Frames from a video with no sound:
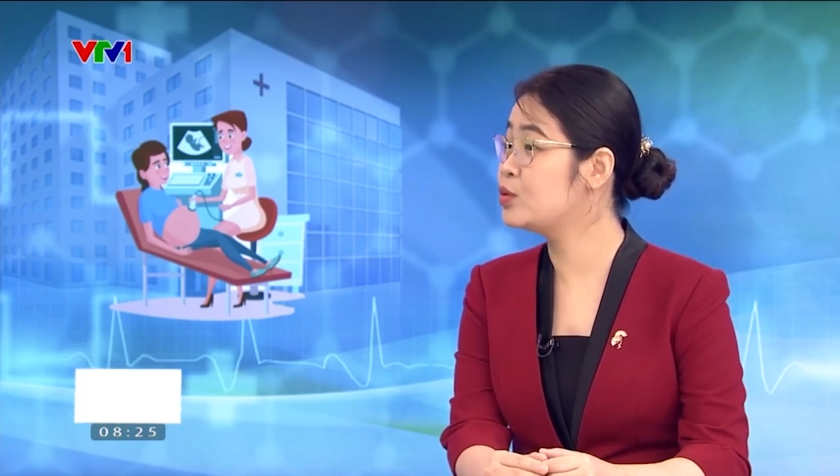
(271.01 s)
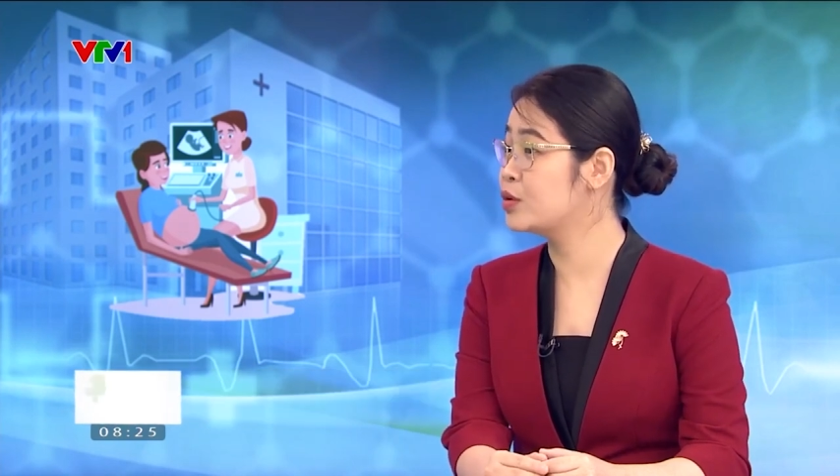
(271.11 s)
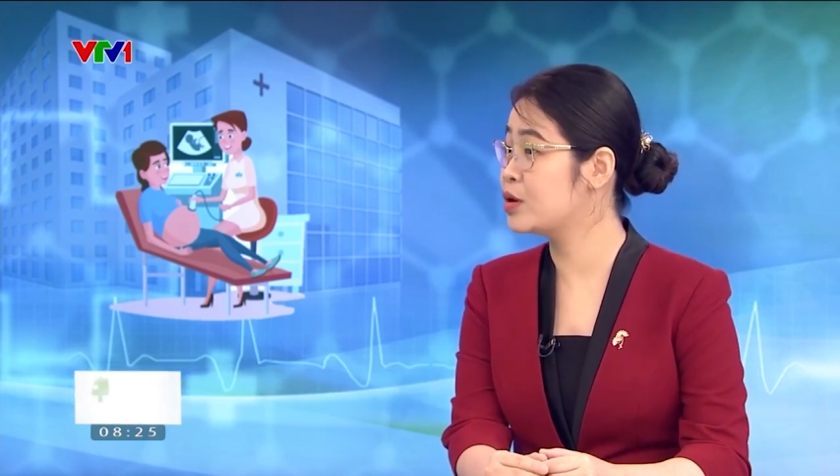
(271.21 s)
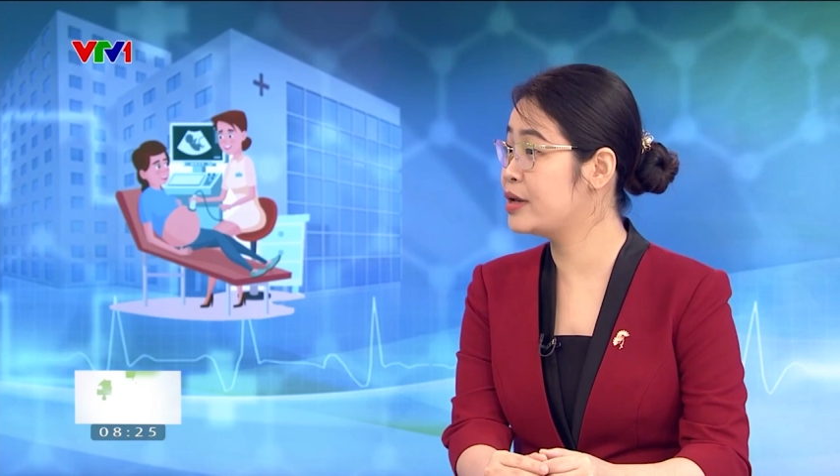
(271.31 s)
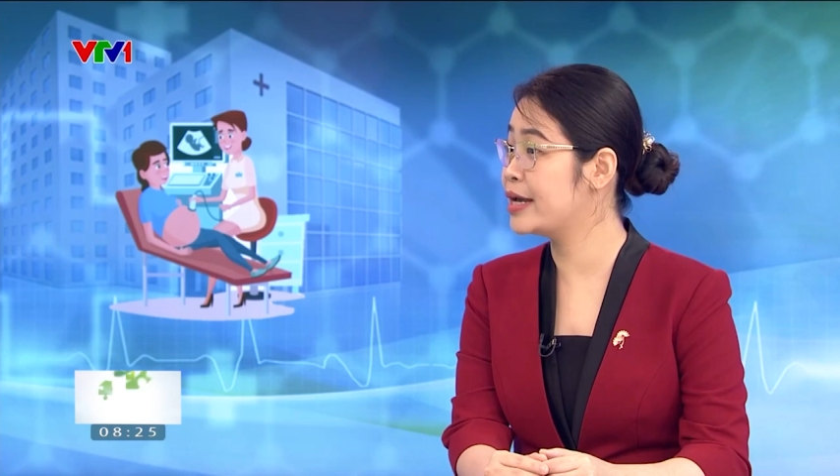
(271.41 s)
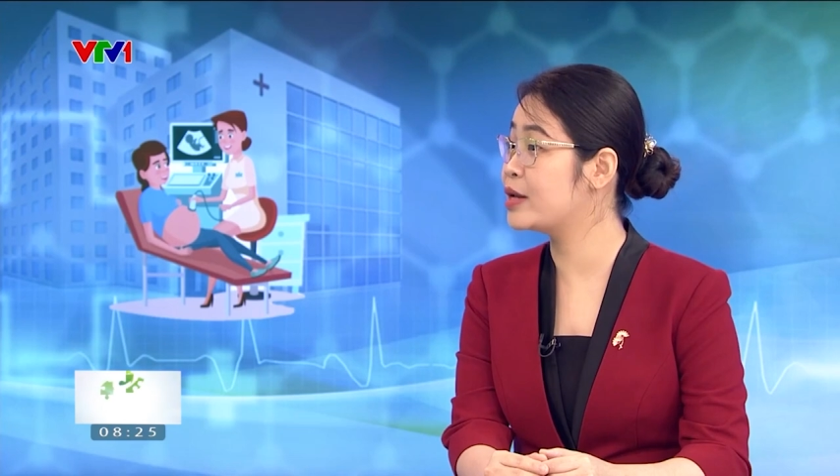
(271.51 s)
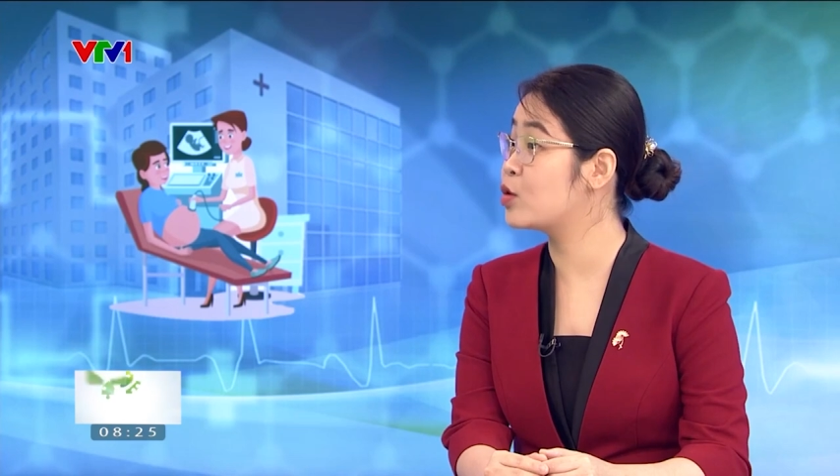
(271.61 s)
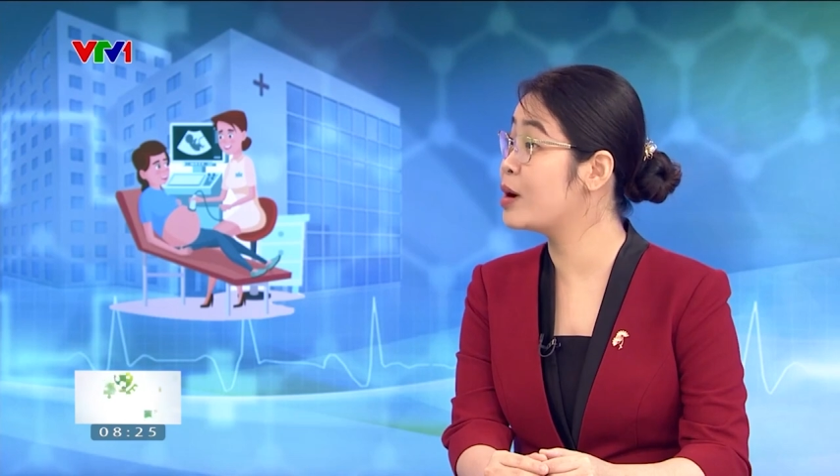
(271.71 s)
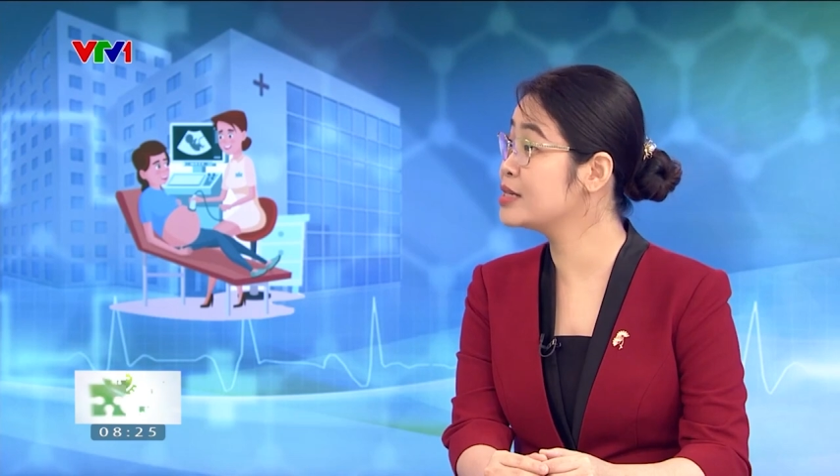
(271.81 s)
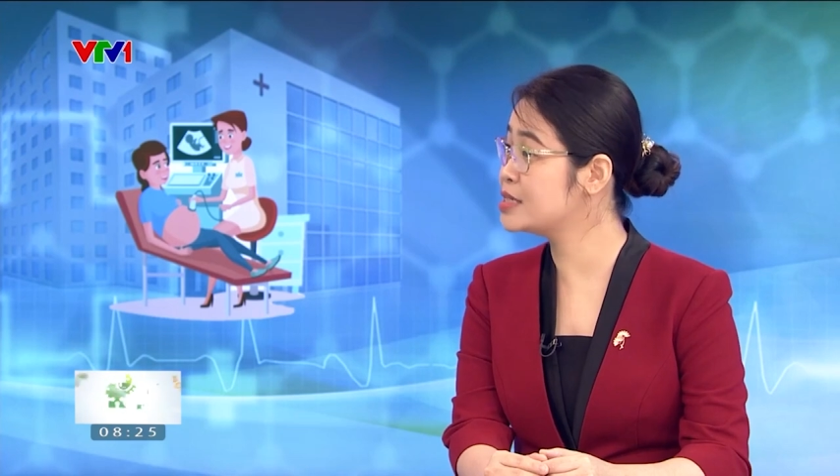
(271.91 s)
thủ theo lịch
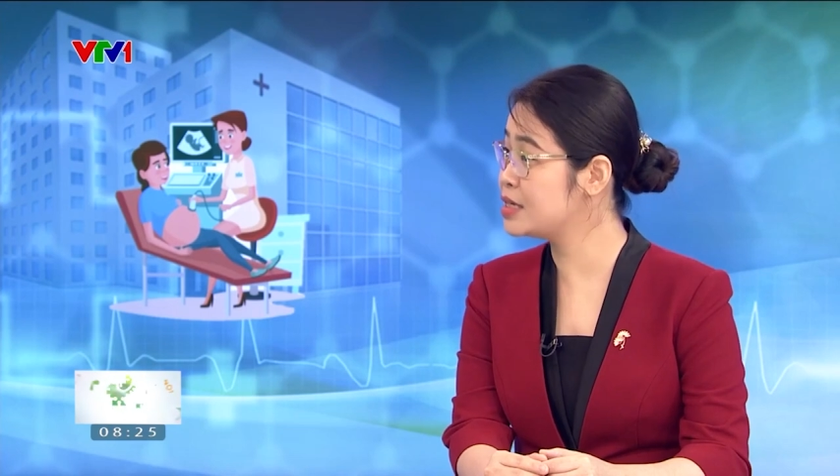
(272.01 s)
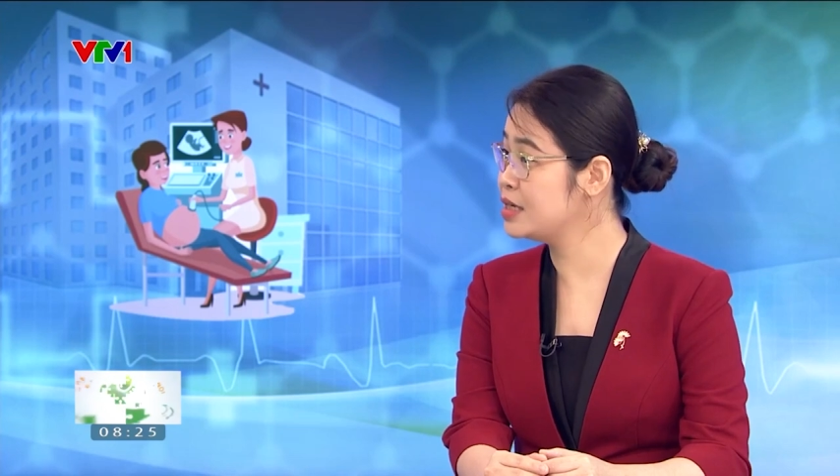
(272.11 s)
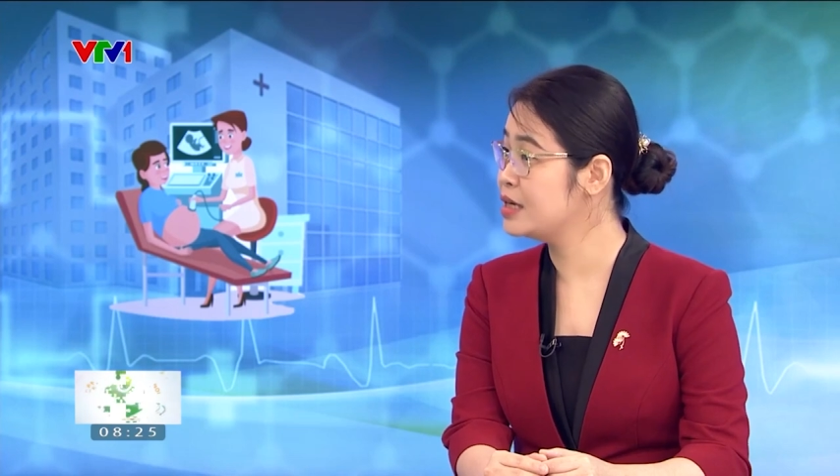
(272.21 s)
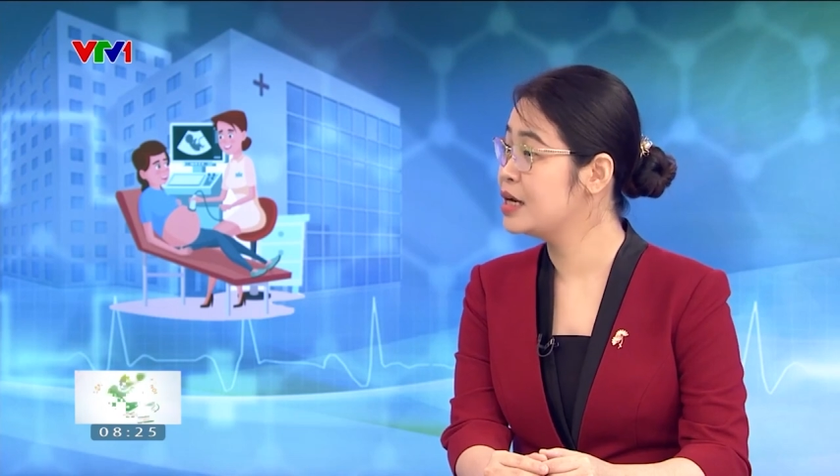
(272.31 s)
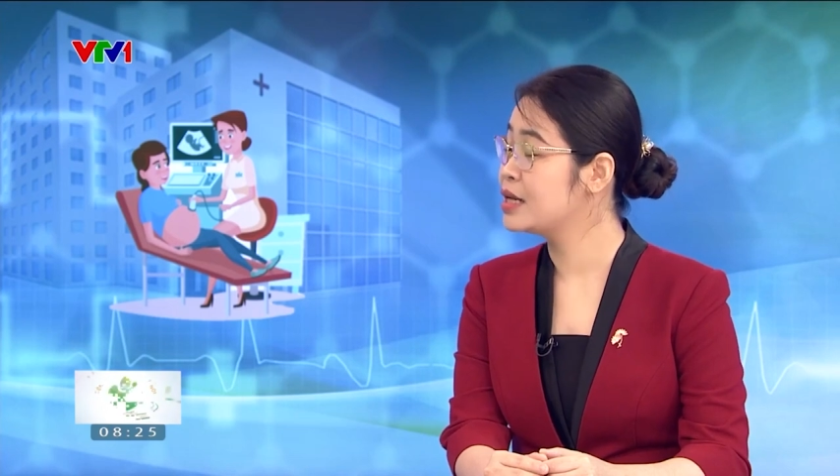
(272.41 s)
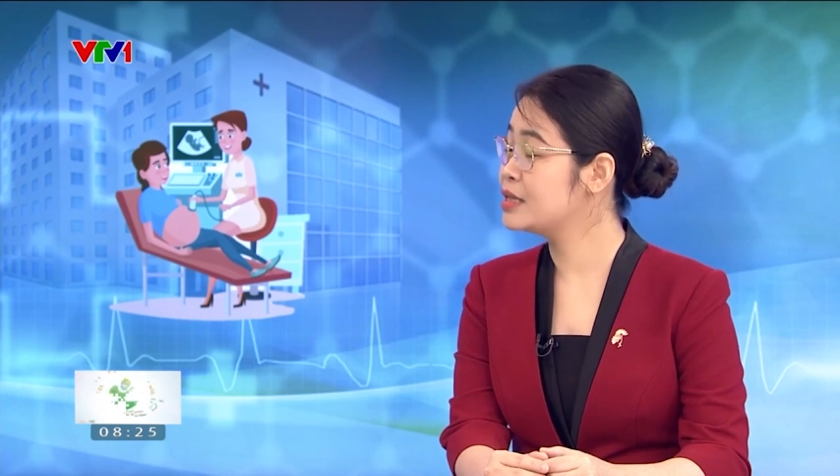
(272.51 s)
hẹn của bác sĩ,